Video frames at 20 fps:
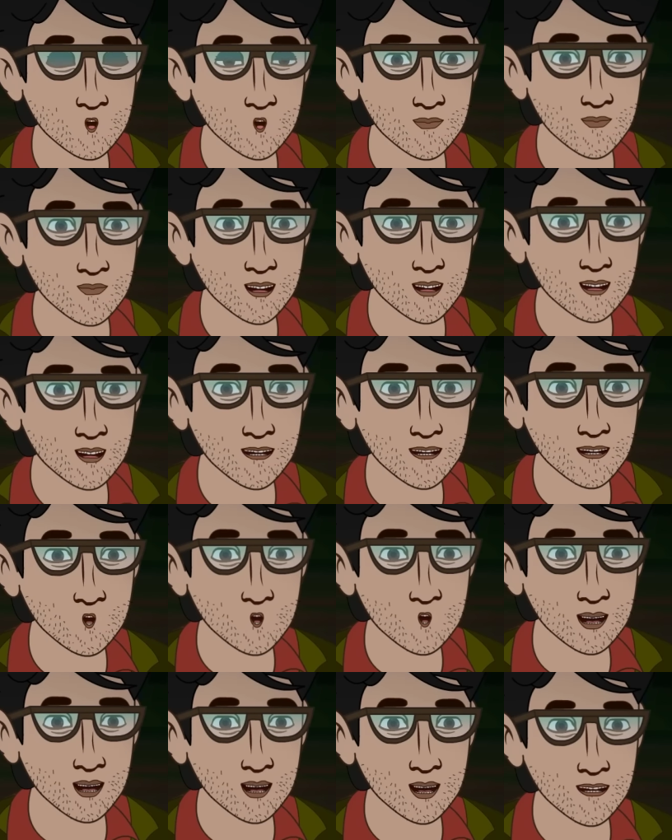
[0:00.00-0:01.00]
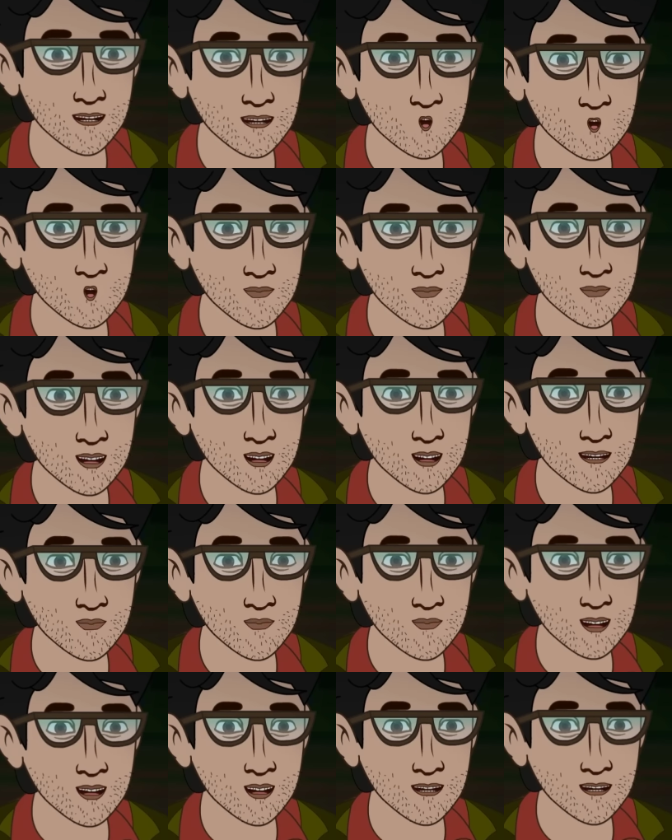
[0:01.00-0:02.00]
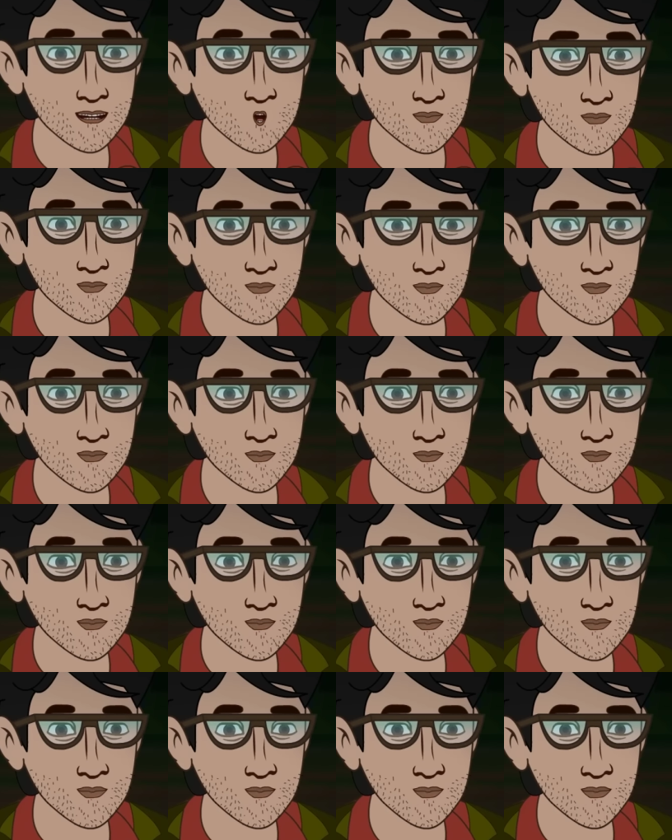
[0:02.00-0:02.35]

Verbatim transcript: আছে আপনার কথা আমার মনে থাকবে